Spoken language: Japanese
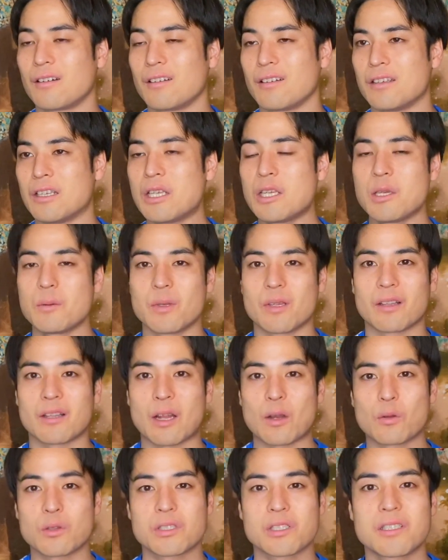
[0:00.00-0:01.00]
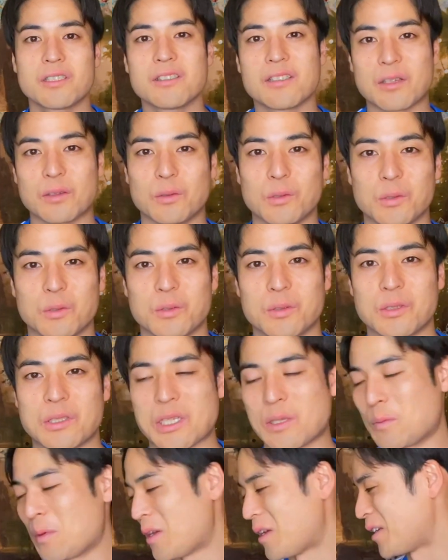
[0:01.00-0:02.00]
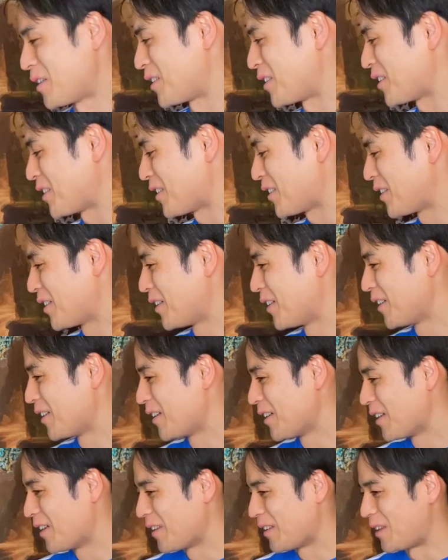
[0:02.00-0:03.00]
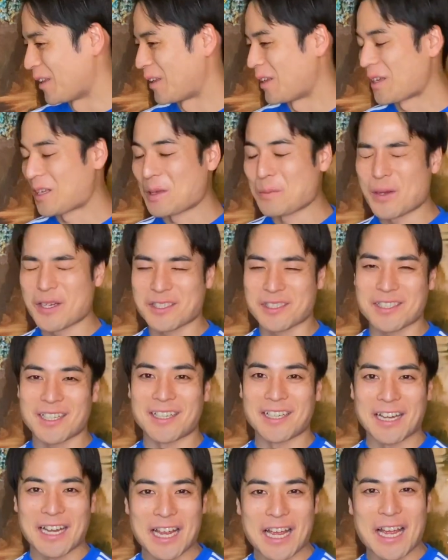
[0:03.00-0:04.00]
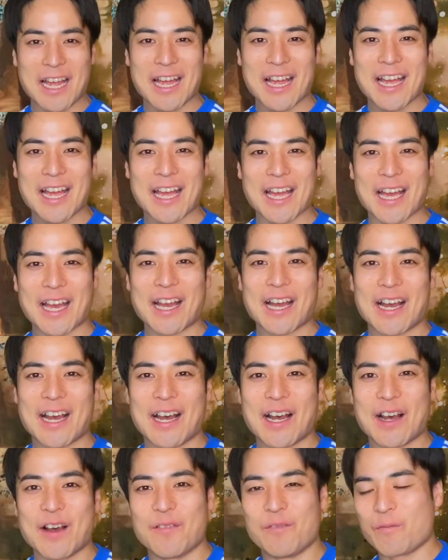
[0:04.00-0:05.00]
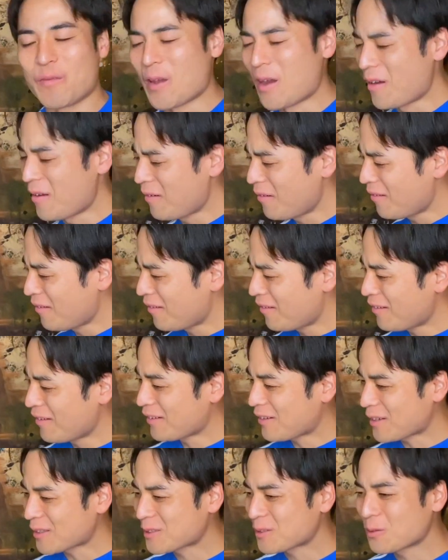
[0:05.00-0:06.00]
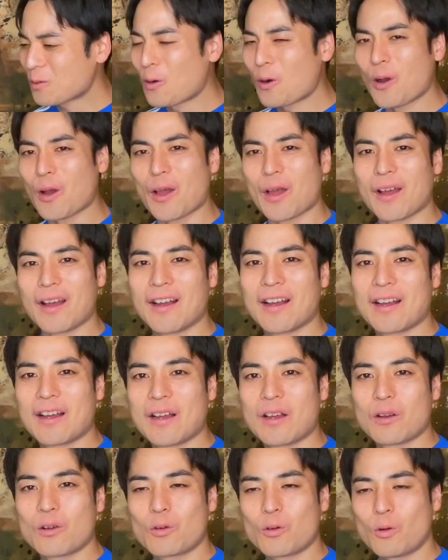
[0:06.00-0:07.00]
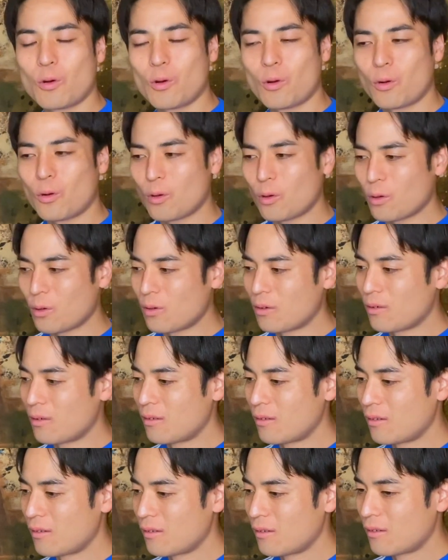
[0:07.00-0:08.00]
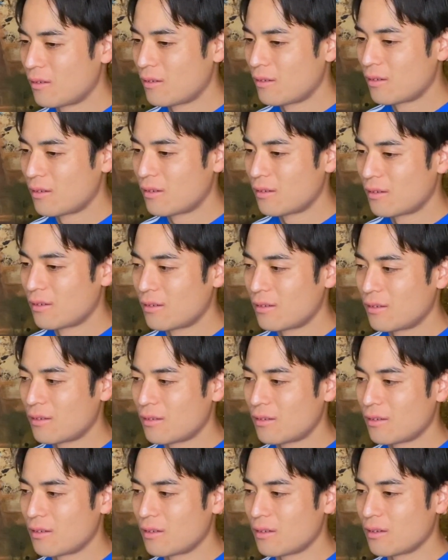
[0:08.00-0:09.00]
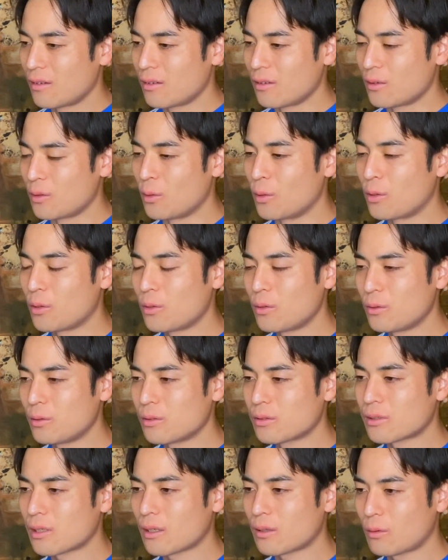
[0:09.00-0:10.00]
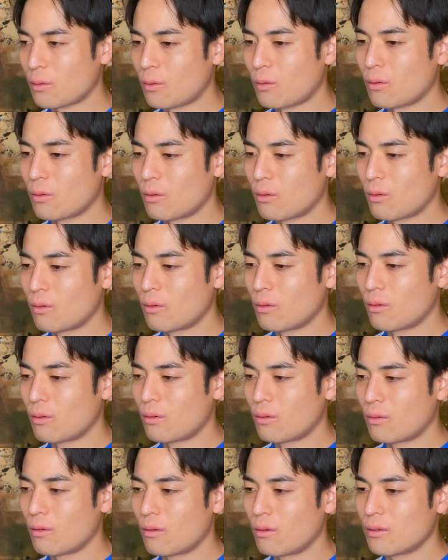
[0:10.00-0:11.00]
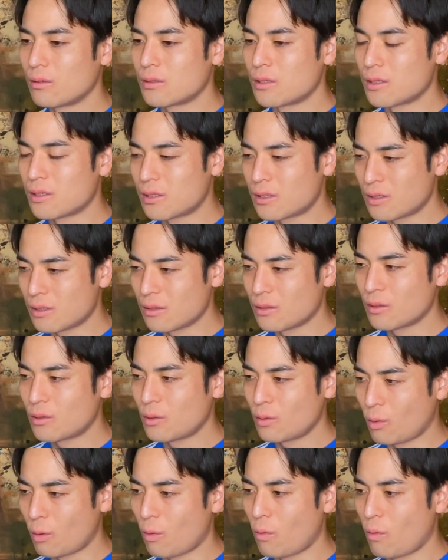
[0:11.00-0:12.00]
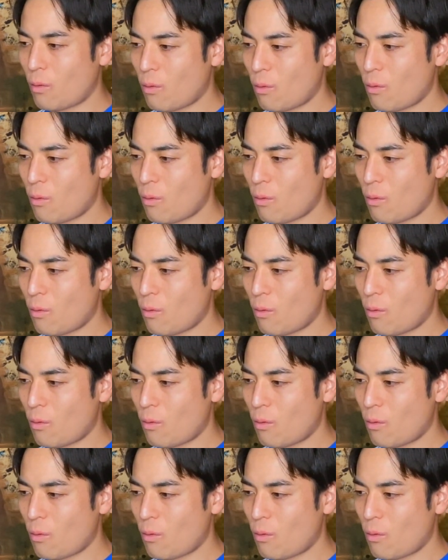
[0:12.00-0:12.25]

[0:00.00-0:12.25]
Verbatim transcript: いい意味で楽しんでるイメージ出てきましたね。なんかすごいこう余裕さと自信と